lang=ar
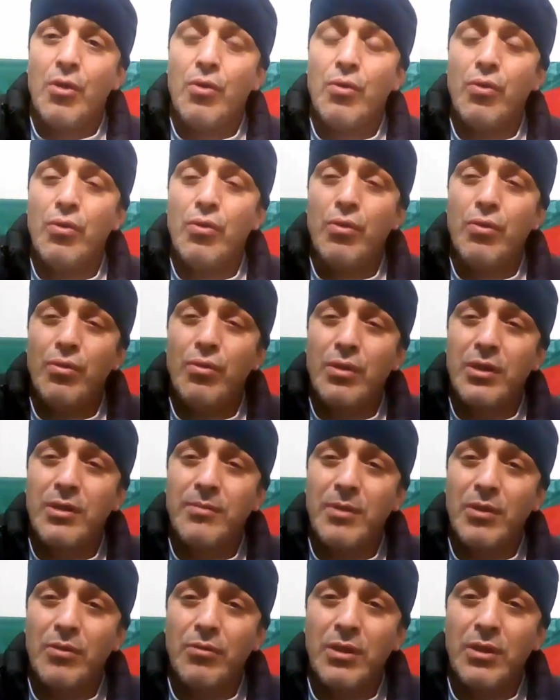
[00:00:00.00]

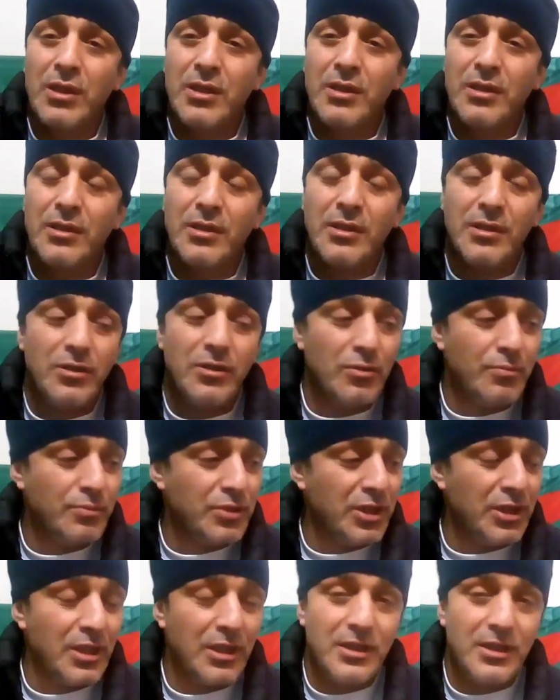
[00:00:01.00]
وكما يقول لك اليوم
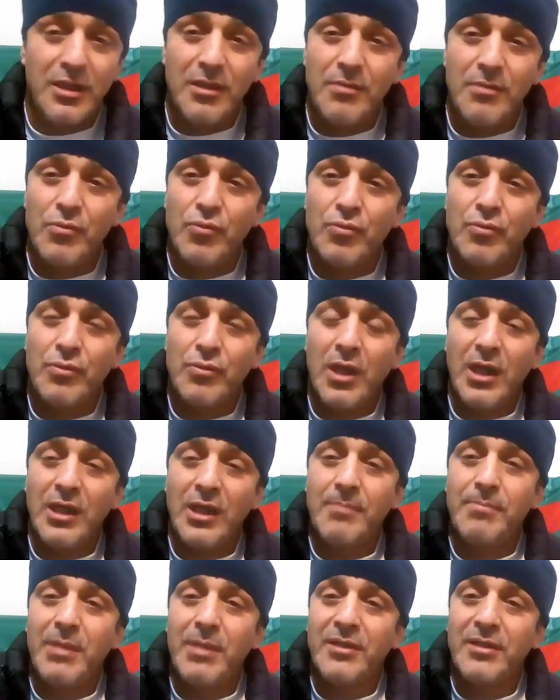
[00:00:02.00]
جينا نتكلموا
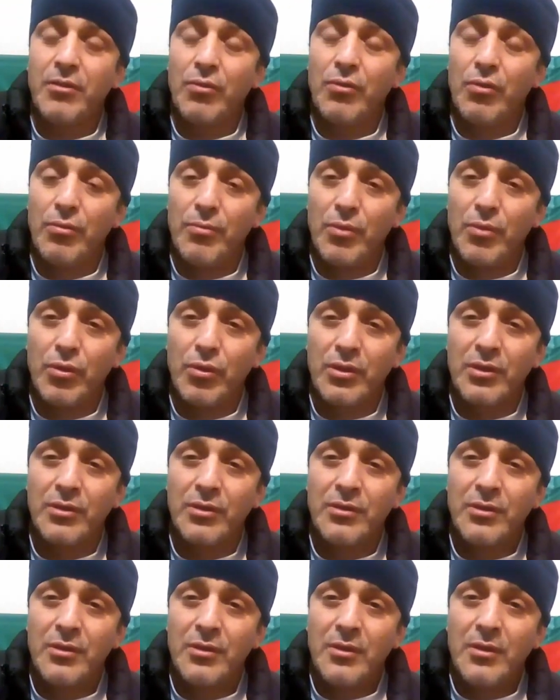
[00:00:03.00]
على بعض
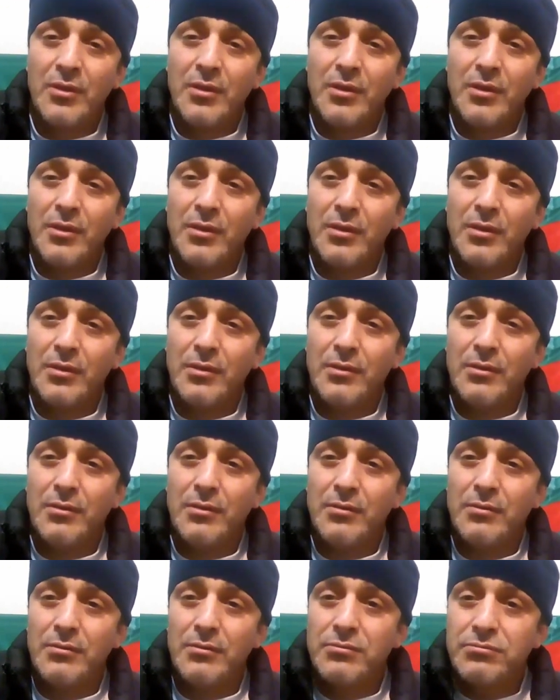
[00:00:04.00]
الامور
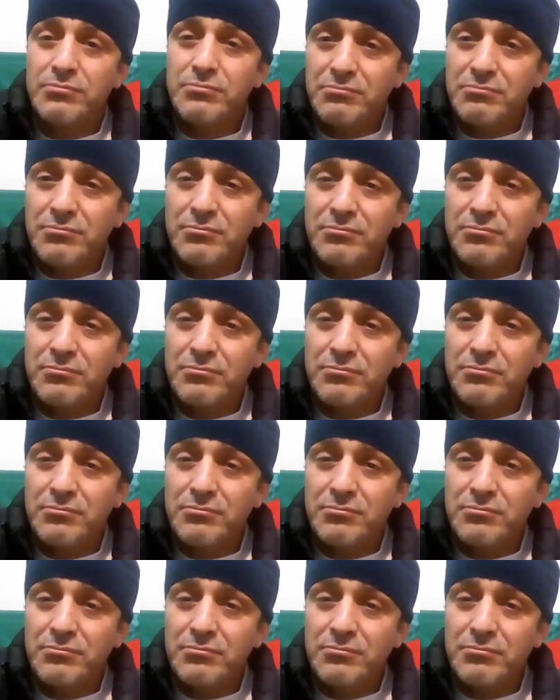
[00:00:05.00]
آه،